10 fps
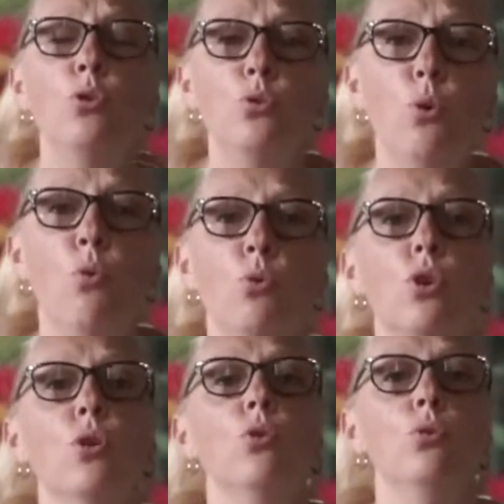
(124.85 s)
Donc,
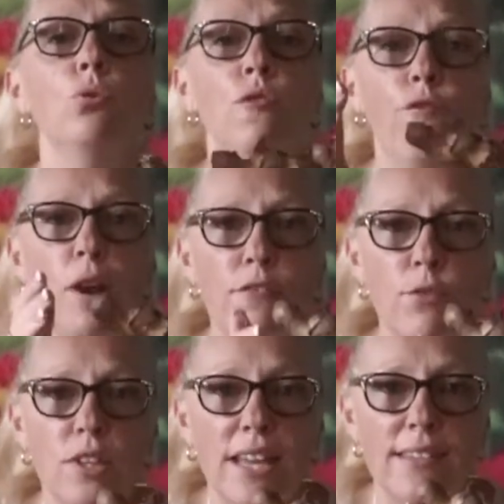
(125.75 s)
une fois que
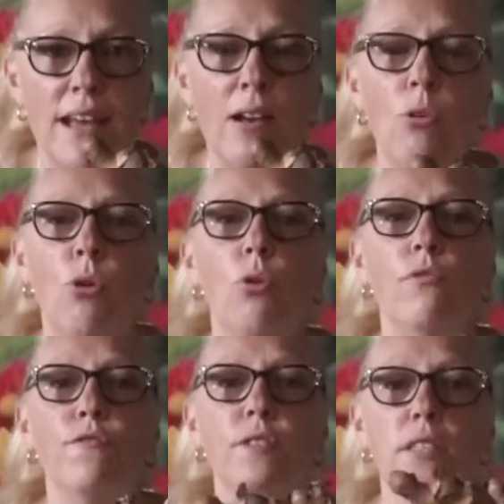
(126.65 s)
vos canins
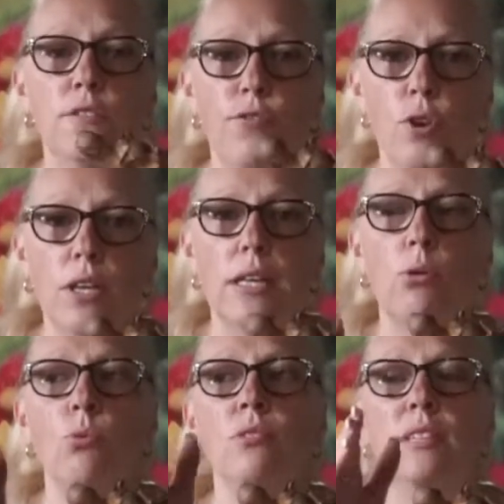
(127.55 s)
auront fini de
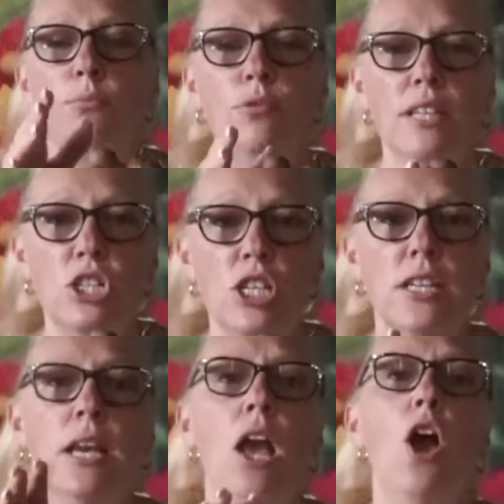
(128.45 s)
fleurir au début des
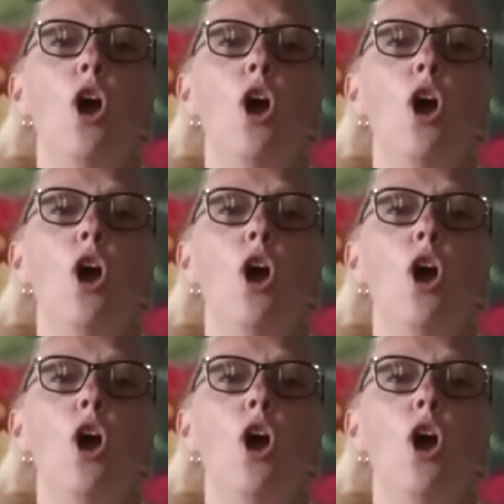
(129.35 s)
gelées,